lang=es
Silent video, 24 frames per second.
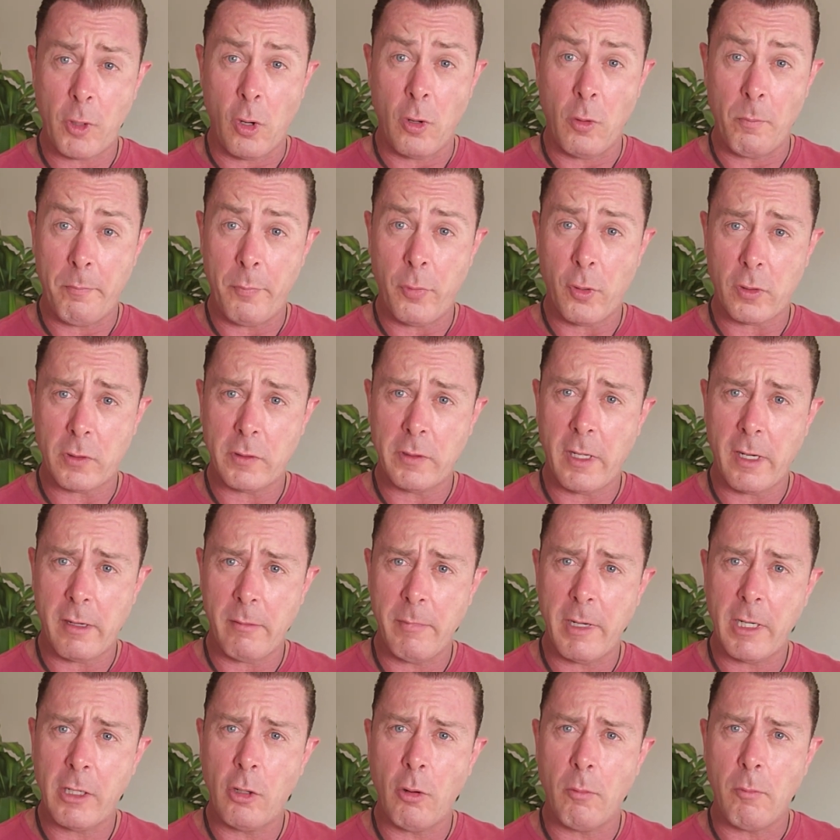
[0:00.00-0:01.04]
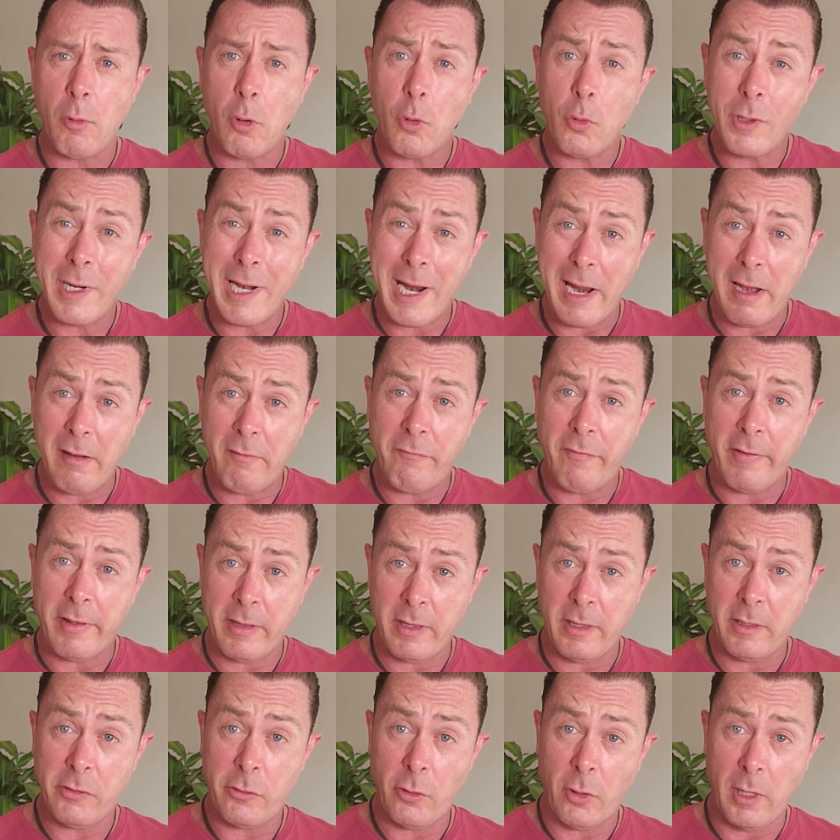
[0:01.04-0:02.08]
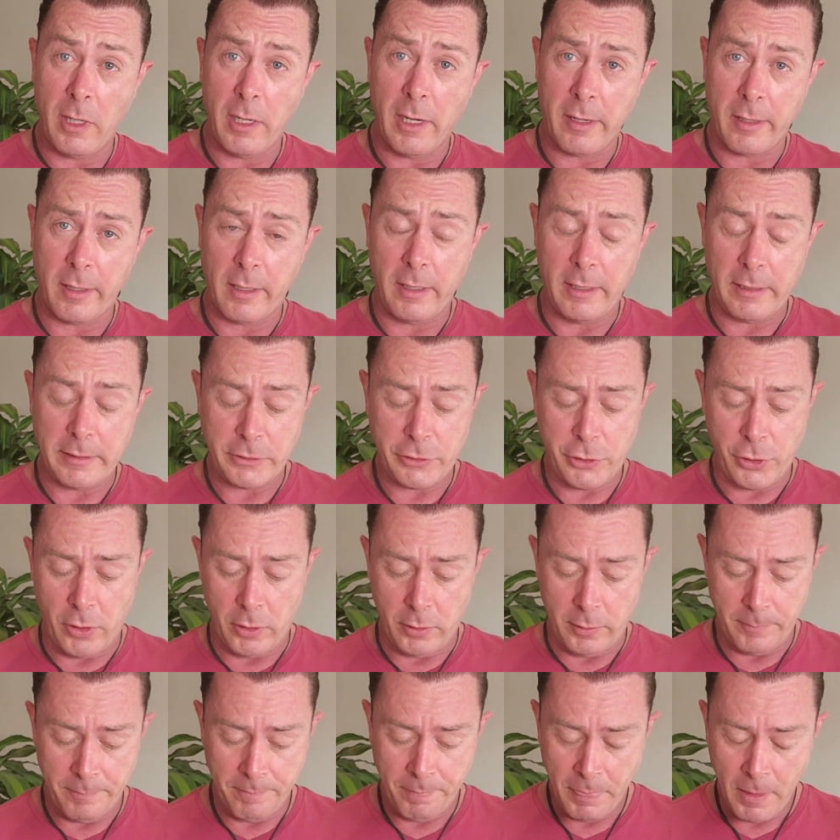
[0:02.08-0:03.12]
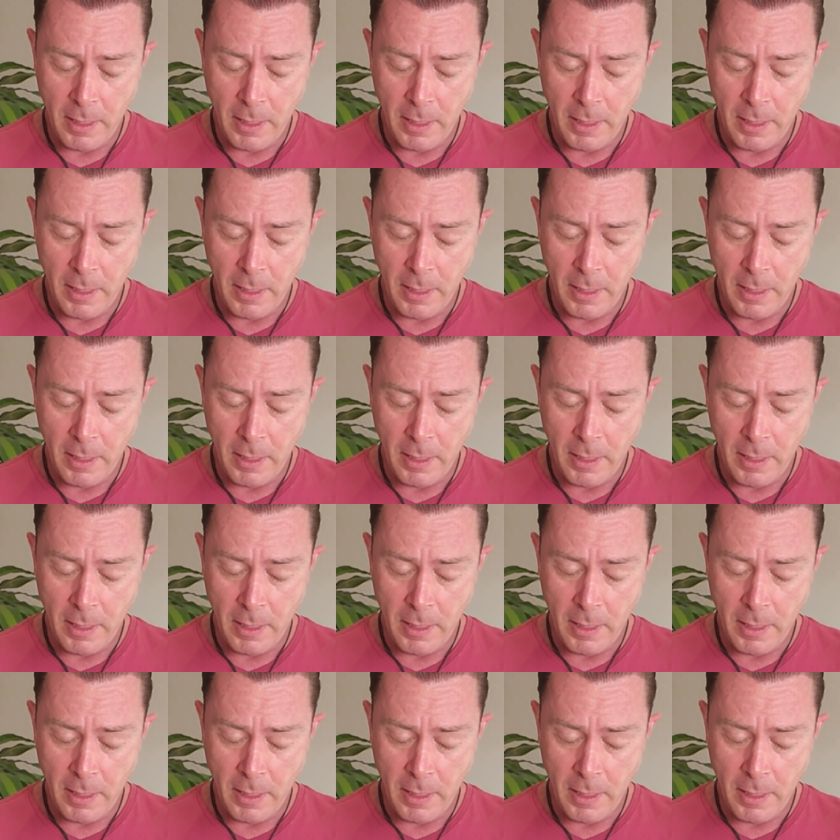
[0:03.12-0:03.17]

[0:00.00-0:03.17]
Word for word: comportarme como un alfa dentro de la relación.